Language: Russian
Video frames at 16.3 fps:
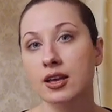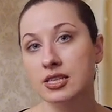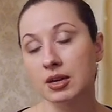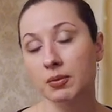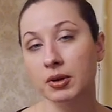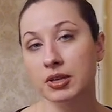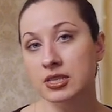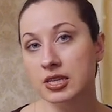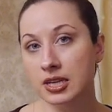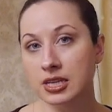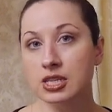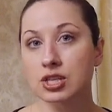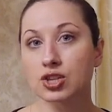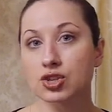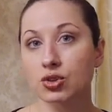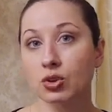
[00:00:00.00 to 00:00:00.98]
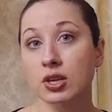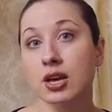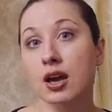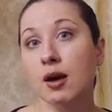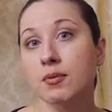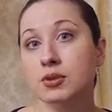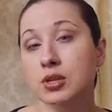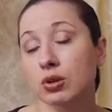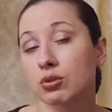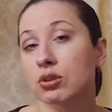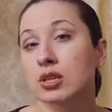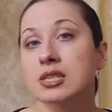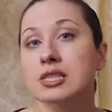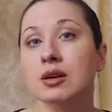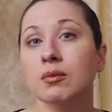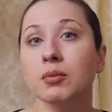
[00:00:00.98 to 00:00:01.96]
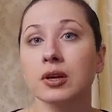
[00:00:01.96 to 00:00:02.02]
Самое интересное, что я абсолютно
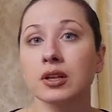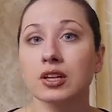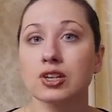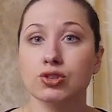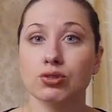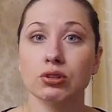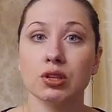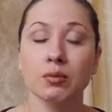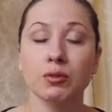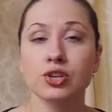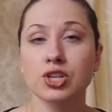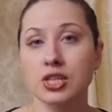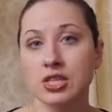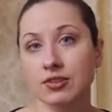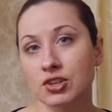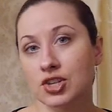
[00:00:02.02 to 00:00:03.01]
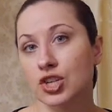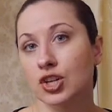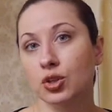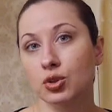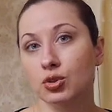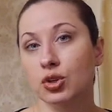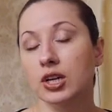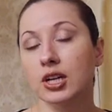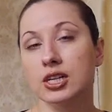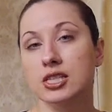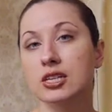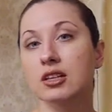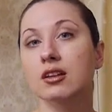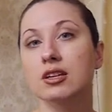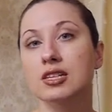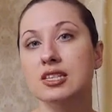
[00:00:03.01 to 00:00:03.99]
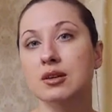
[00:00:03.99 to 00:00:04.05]
забыла, что там лежат те вещи, которые я
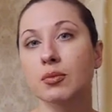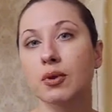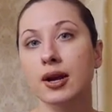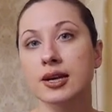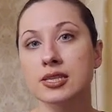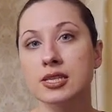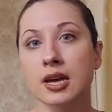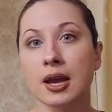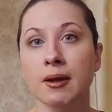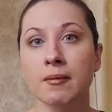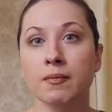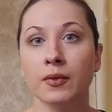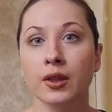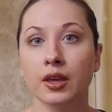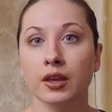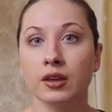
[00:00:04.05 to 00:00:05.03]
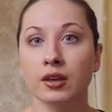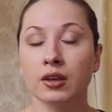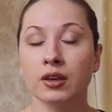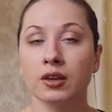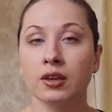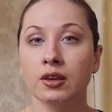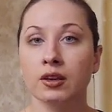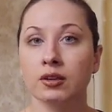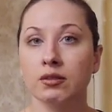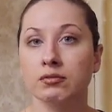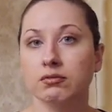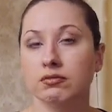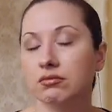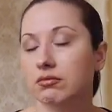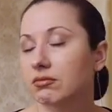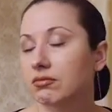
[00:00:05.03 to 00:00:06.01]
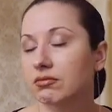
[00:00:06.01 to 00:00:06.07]
хотела разобрать. И
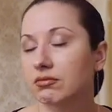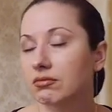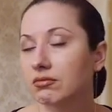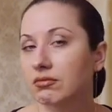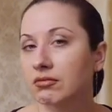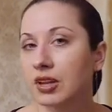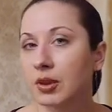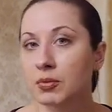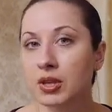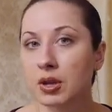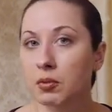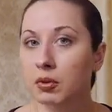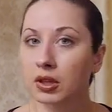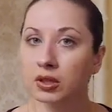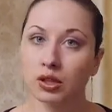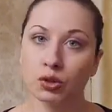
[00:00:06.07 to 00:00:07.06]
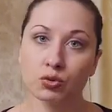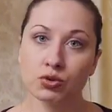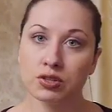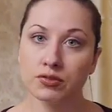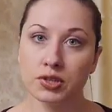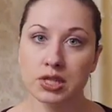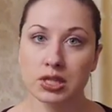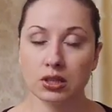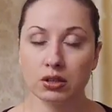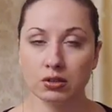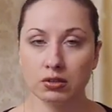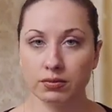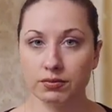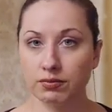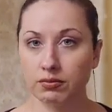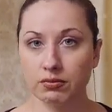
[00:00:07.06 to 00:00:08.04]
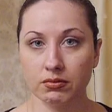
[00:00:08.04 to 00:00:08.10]
для меня было так удивительно,
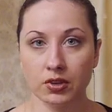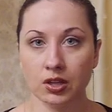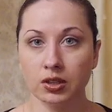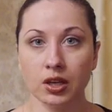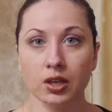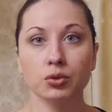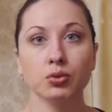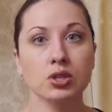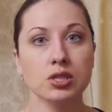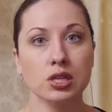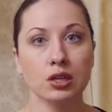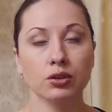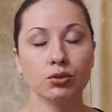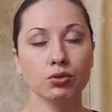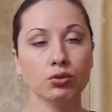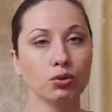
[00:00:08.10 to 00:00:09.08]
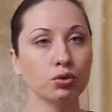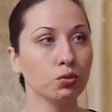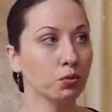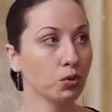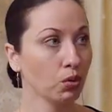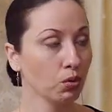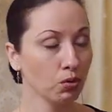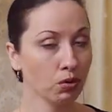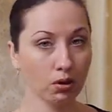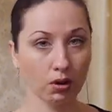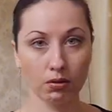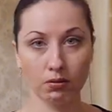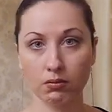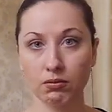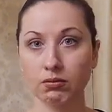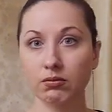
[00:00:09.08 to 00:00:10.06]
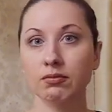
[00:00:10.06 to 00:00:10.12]
когда я туда заглянула, думаю, о,
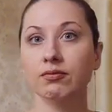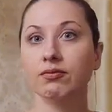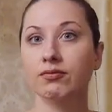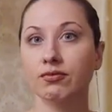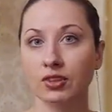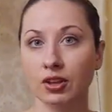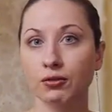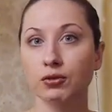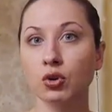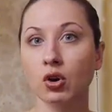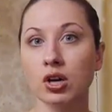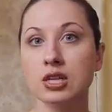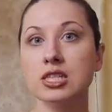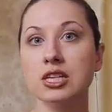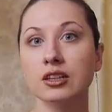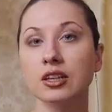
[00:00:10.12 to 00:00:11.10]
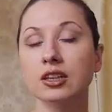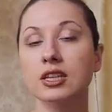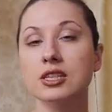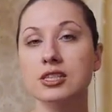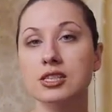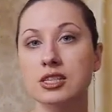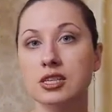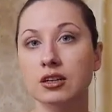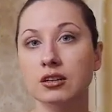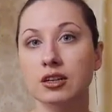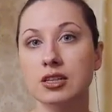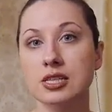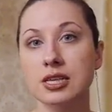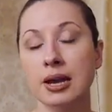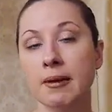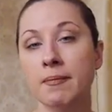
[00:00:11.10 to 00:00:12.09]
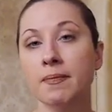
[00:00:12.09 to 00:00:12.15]
давно хотела это сделать.